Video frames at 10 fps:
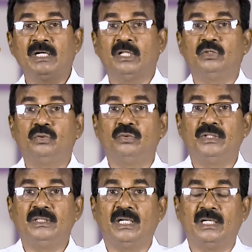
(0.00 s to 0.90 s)

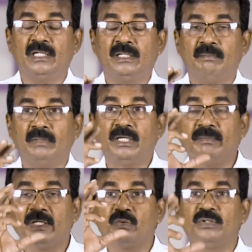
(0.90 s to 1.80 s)
கனத்துக்குரியதாக
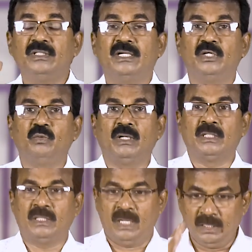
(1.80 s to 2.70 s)
மகிமைக்குரியதாக
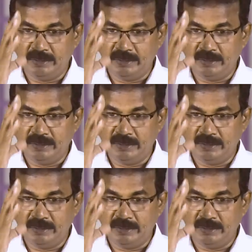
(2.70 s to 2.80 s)
எண்ணுவார்கள்